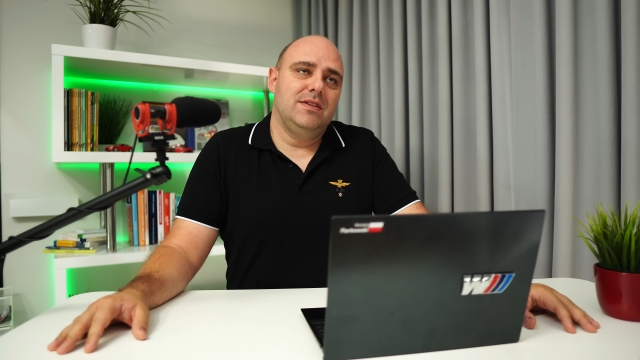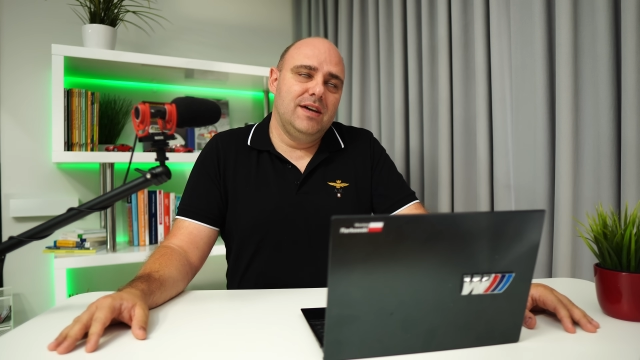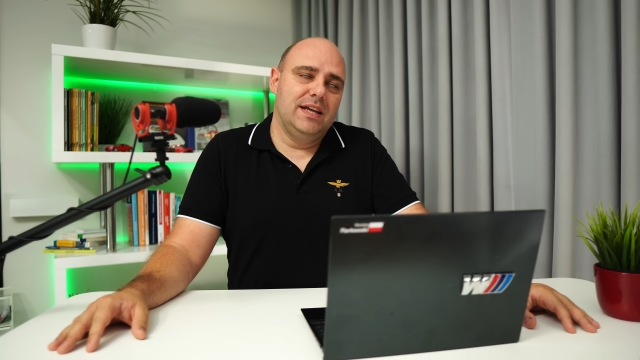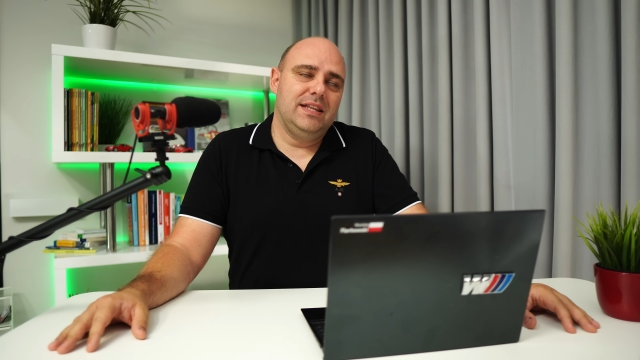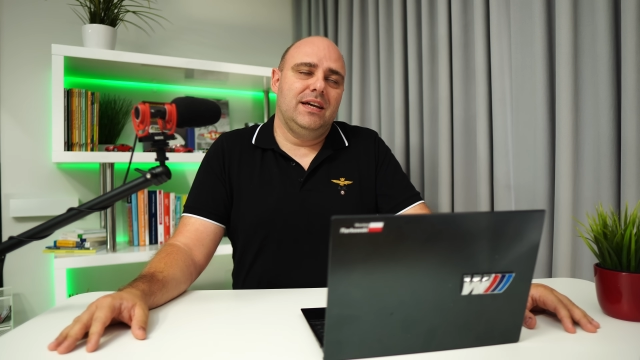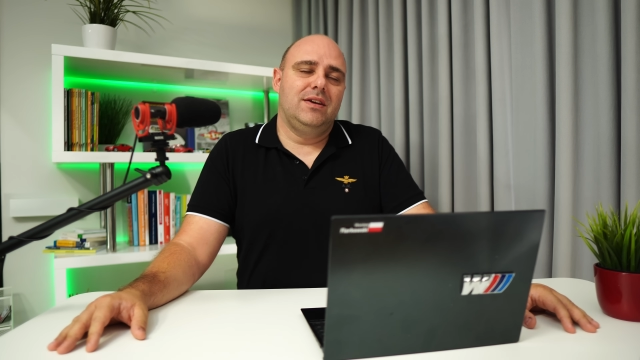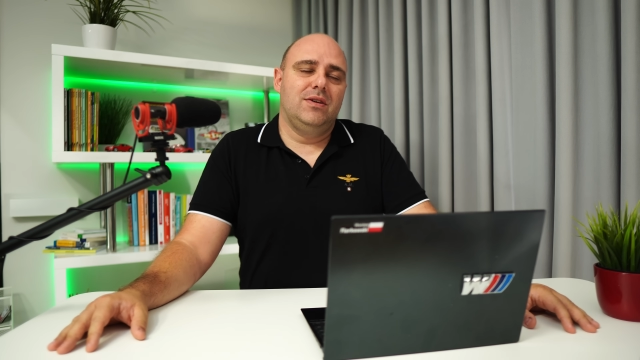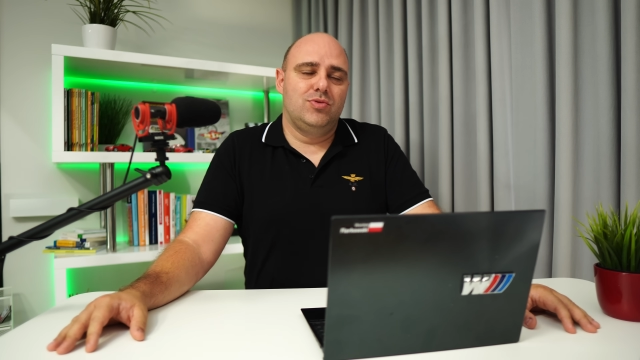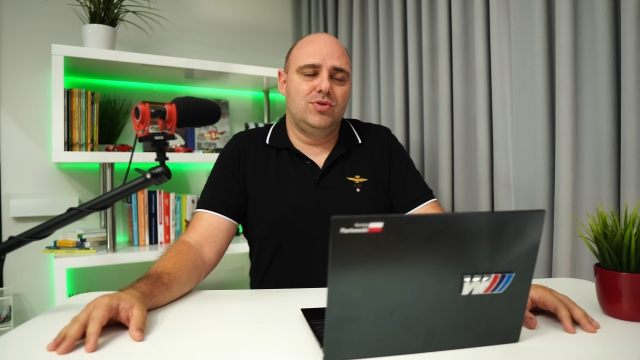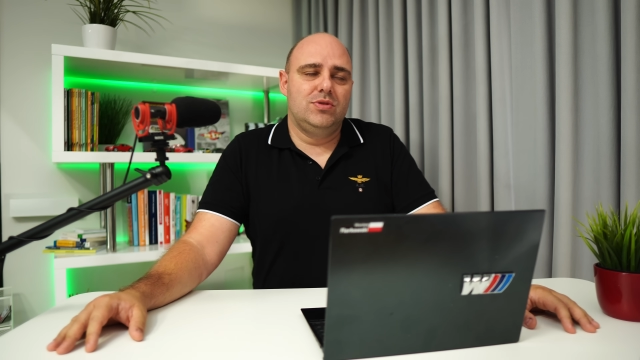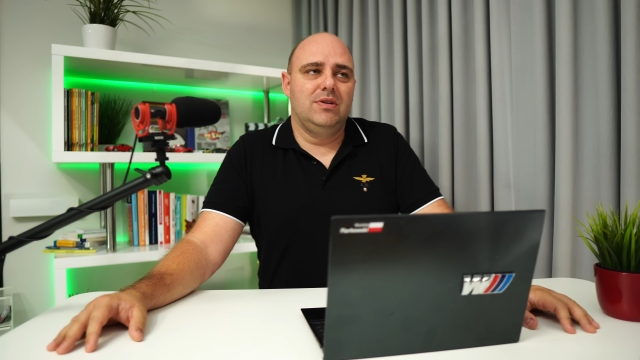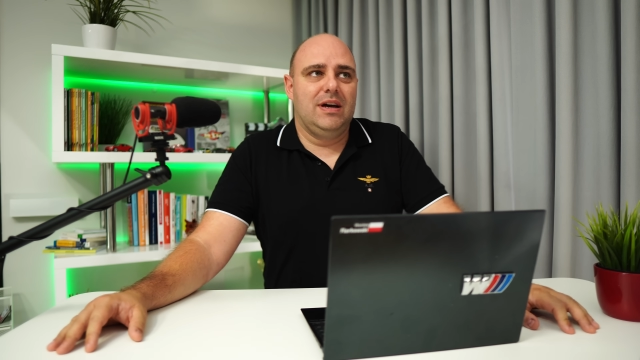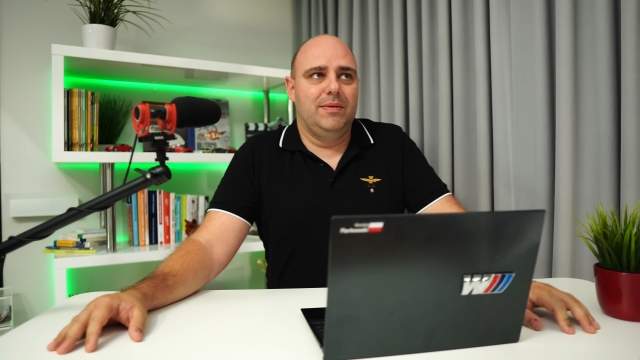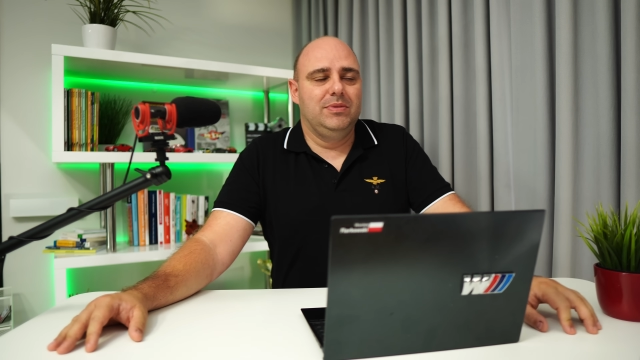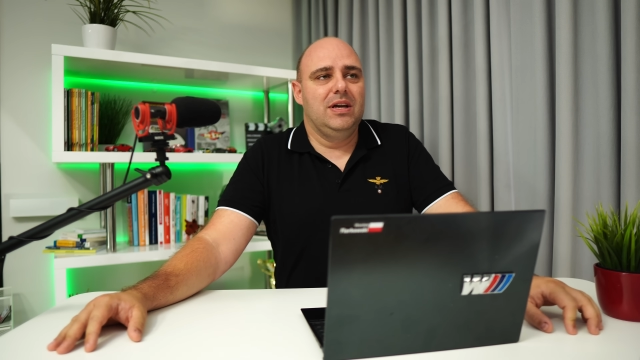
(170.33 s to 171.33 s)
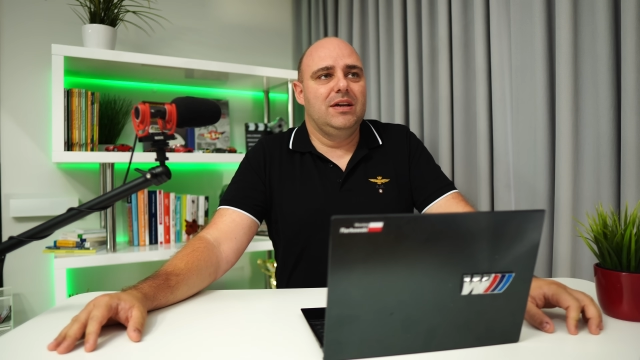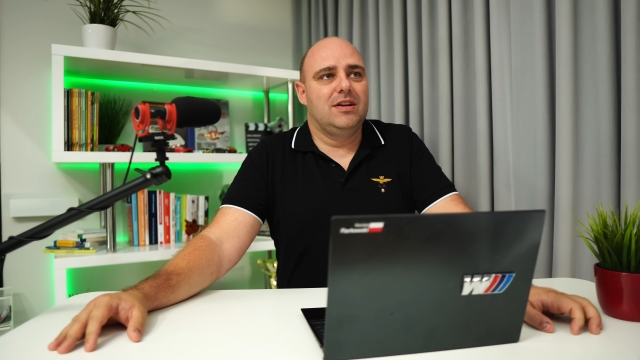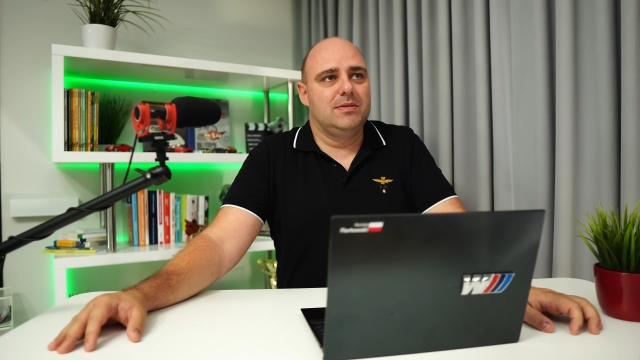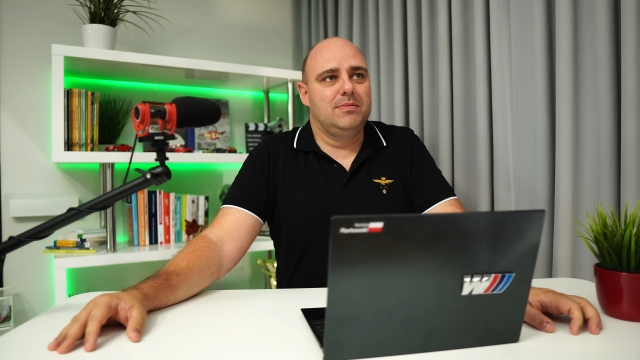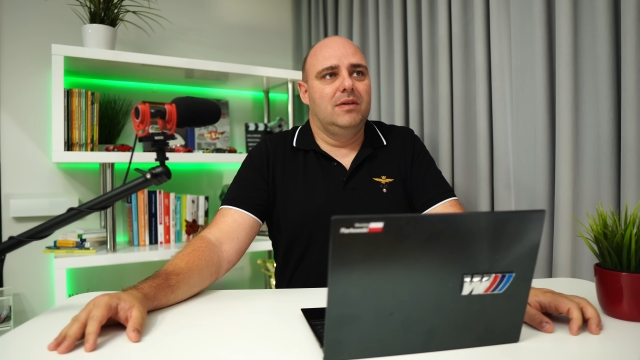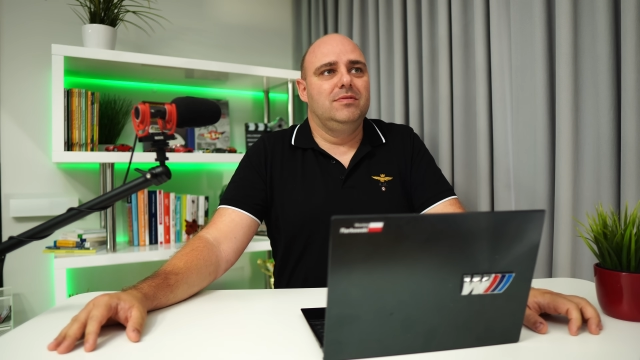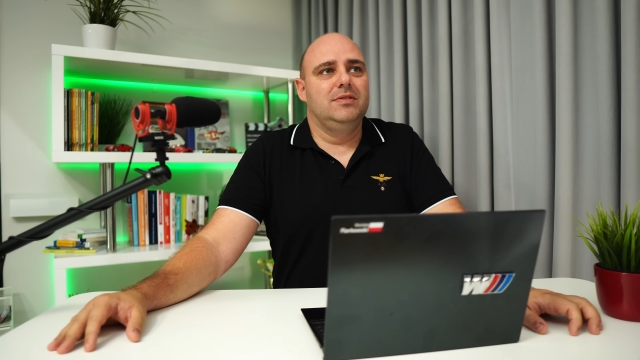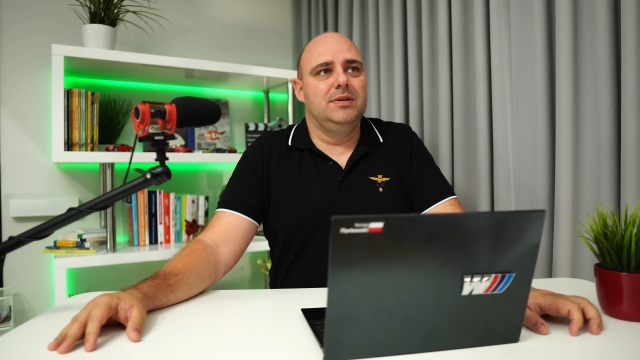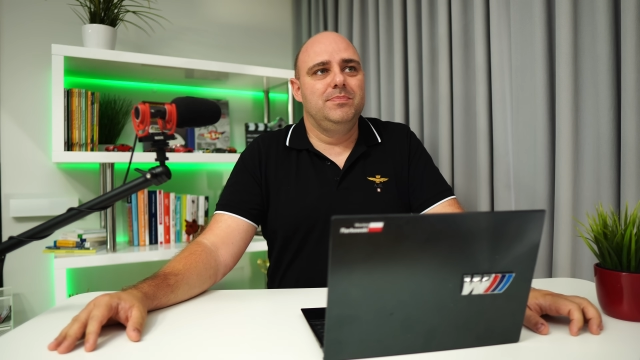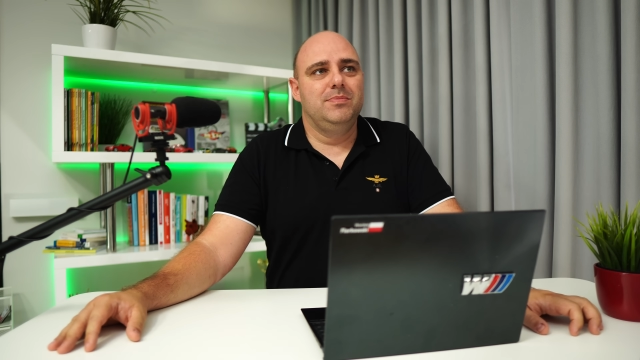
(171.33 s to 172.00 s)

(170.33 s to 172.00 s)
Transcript: No ja tak już słucham tej rozmowy,